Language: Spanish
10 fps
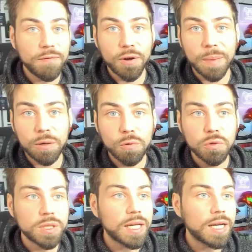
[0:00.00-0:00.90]
forma
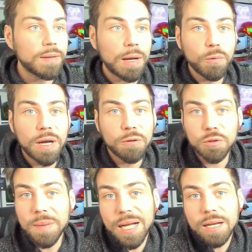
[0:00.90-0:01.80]
injusta,
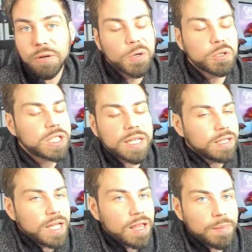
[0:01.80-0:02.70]
evaluados mal, no lo
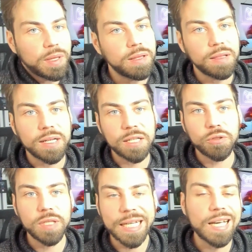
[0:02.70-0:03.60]
sé, ya depende del
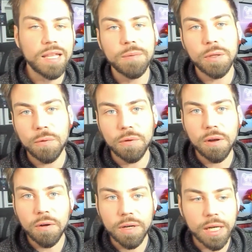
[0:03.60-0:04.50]
caso de cada videojuego
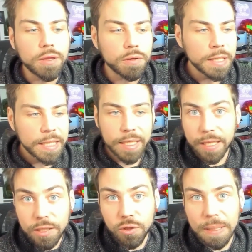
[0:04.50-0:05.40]
en concreto
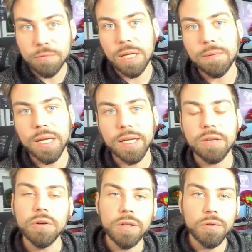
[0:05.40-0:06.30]
y de eso vamos a hablar
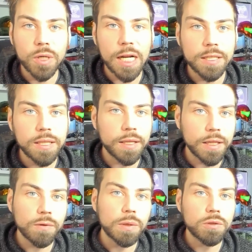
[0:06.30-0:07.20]
aquí hoy con una lista de
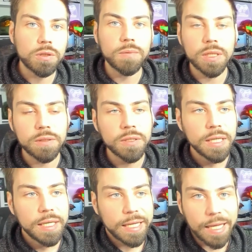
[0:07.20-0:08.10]
10 juegos, como digo,
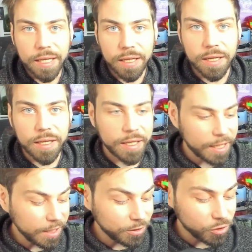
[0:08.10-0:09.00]
que,
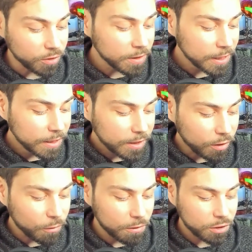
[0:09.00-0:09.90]
que he hecho, ¿no?
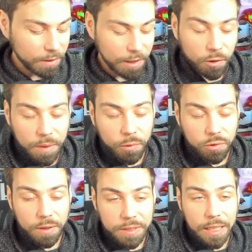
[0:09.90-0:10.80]
10 juegos que bajo mi
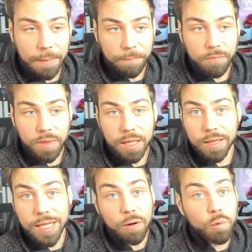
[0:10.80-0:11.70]
punto de vista
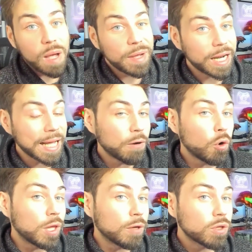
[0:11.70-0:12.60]
de alguna manera
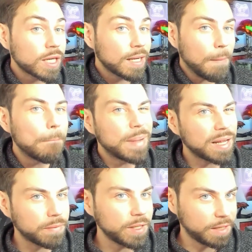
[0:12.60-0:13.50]
o de otra
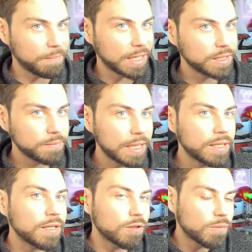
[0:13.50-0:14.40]
merecían más,
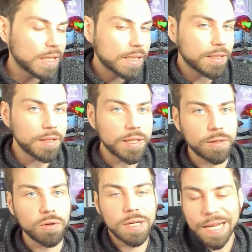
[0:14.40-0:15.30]
¿vale? Y lo vais a
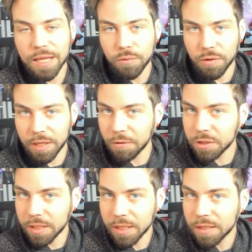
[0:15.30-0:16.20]
entender con cada uno de
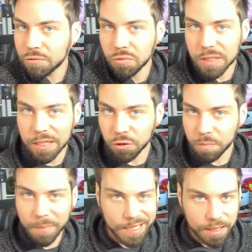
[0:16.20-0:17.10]
ellos que tienen sus
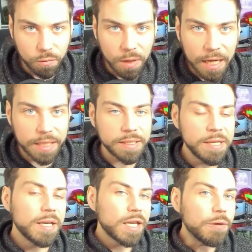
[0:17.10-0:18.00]
casos particulares.
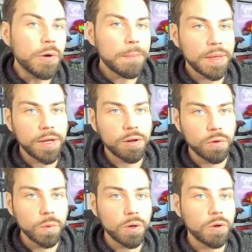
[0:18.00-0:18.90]
Y voy a empezar
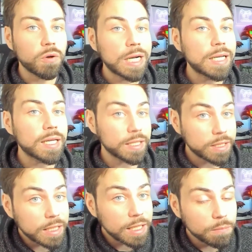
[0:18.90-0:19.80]
con uno con el que
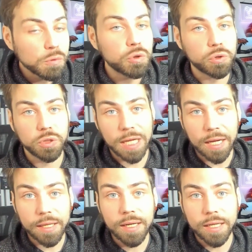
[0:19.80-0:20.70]
sé que muchos
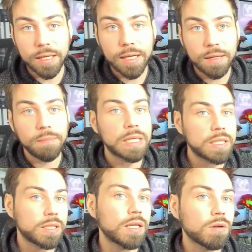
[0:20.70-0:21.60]
aquí en el canal
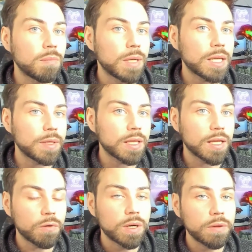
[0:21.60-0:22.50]
vais a estar completamente
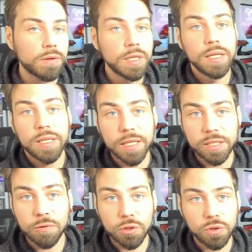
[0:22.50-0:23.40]
de acuerdo, y
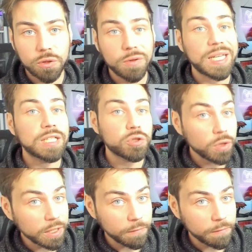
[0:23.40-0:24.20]
ese no es otro que Sonic